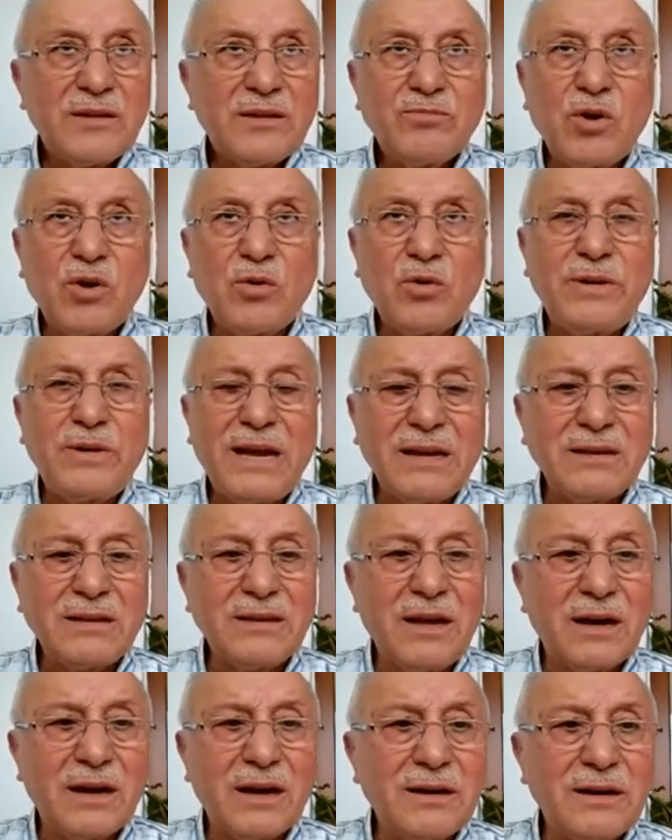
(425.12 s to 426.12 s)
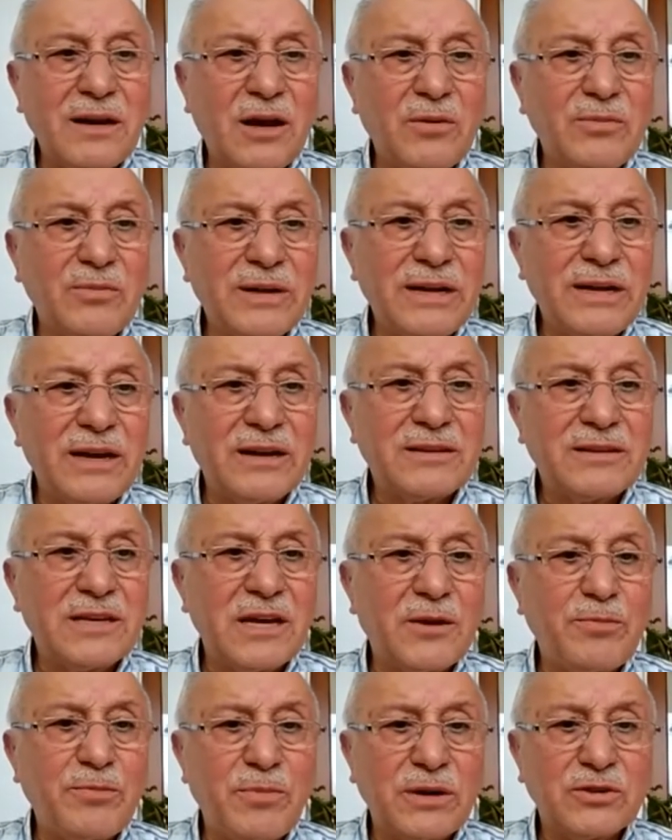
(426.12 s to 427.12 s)
böbrek nakli ameliyatı
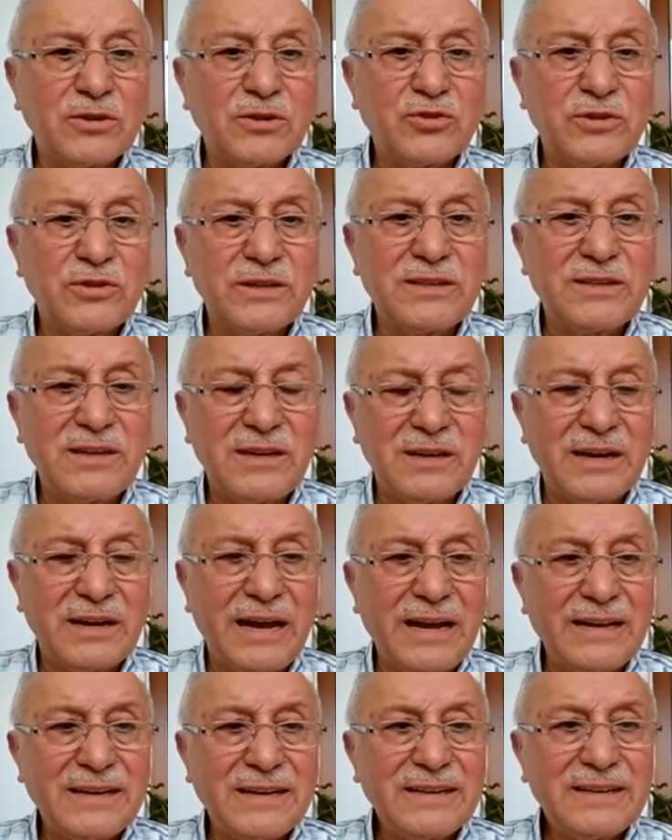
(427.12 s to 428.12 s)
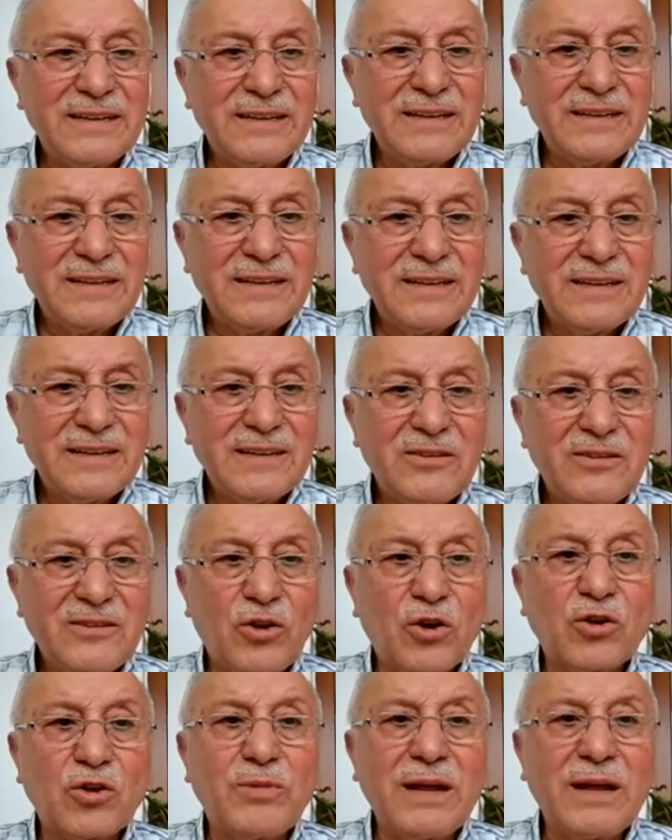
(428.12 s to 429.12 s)
yapmak suretiyle
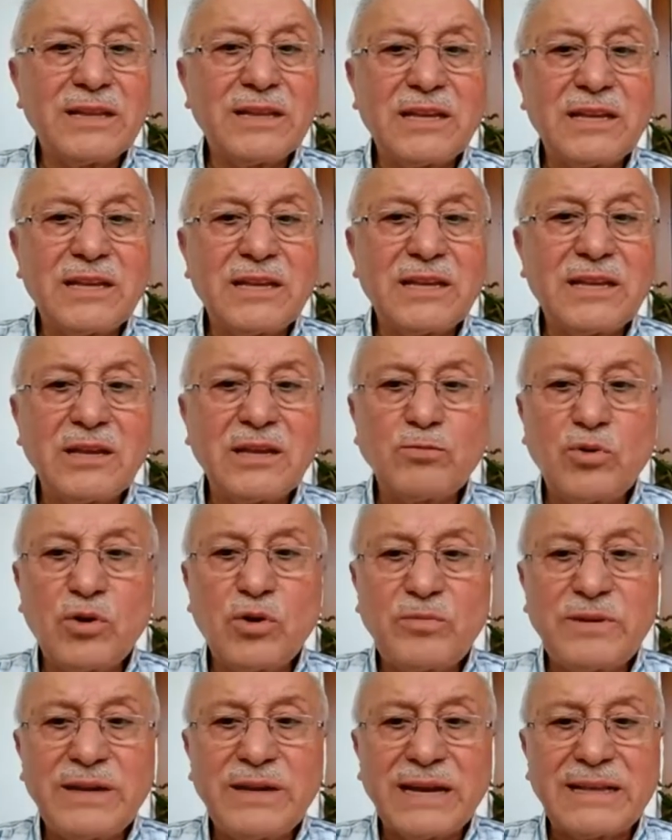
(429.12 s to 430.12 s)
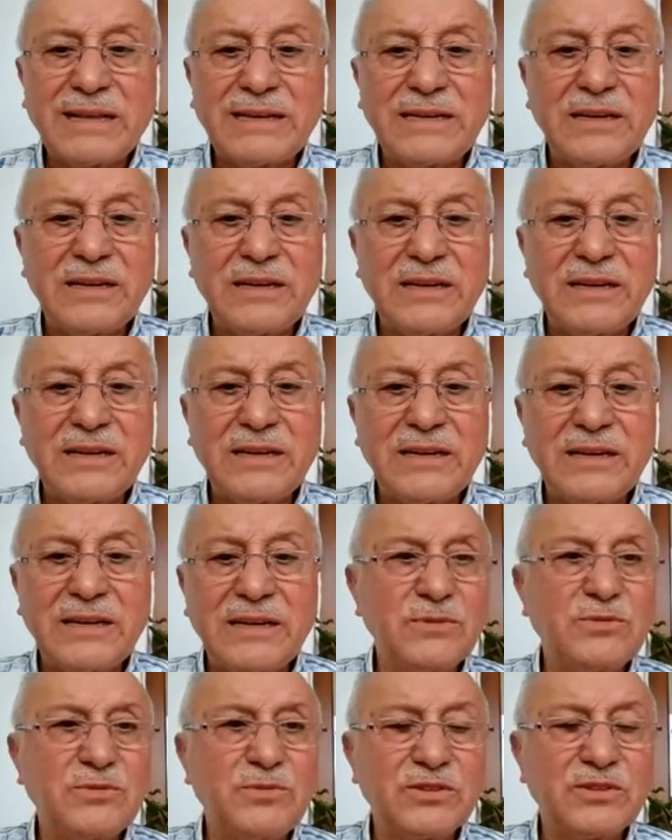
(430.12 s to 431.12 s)
normalde böbrekleri iflas
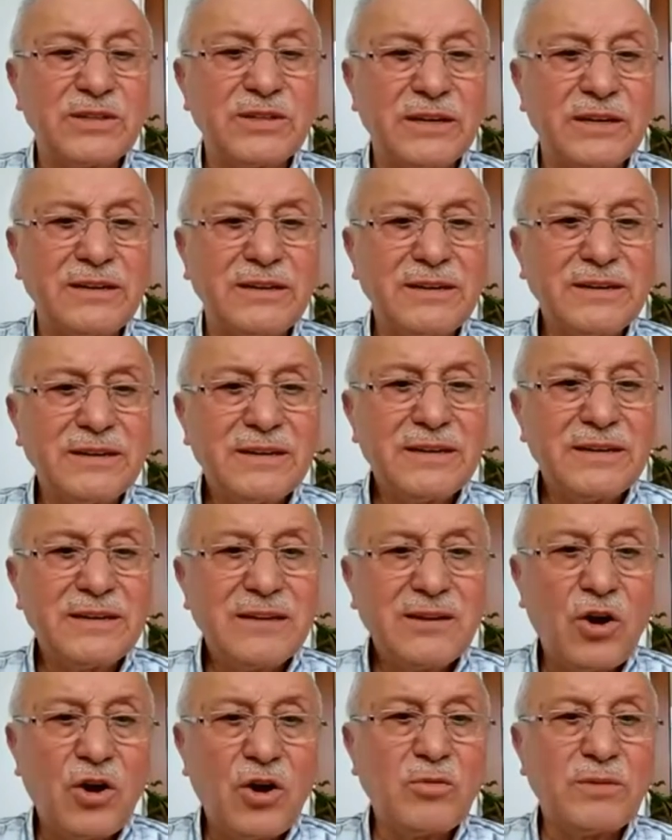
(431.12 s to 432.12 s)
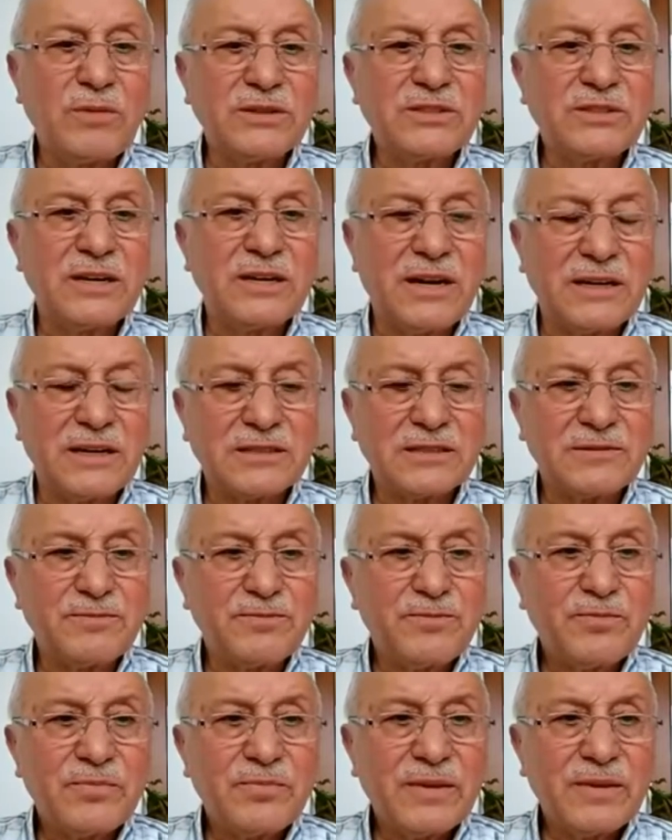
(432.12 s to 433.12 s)
etmiş bir insanın ölmesi lazım.
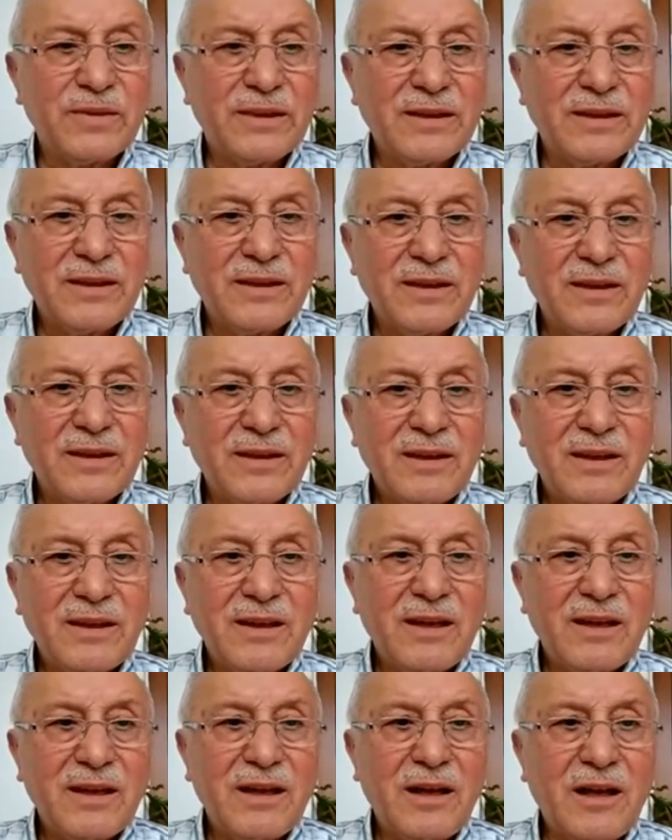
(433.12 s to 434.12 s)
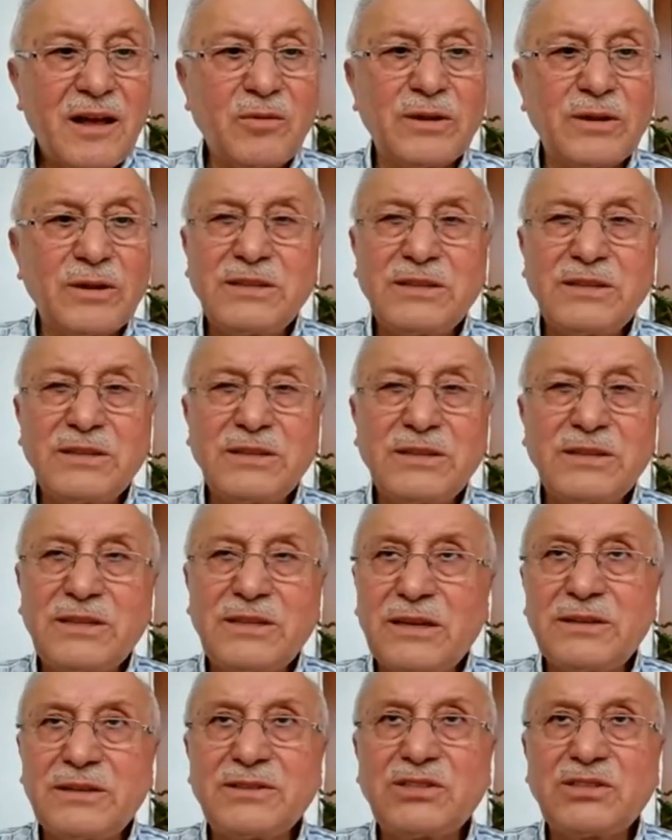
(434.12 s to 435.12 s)
Ama
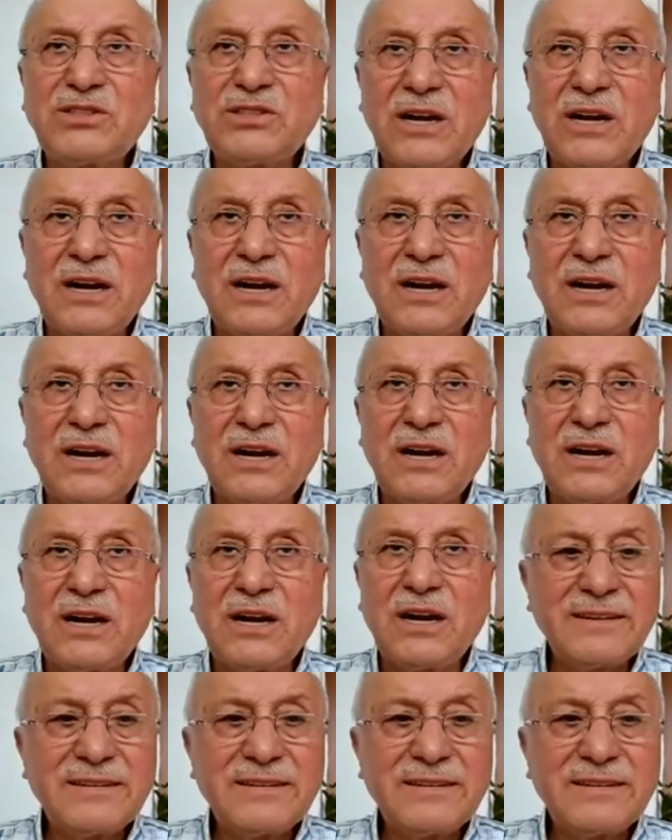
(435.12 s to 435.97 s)
diyaliz cihazıyla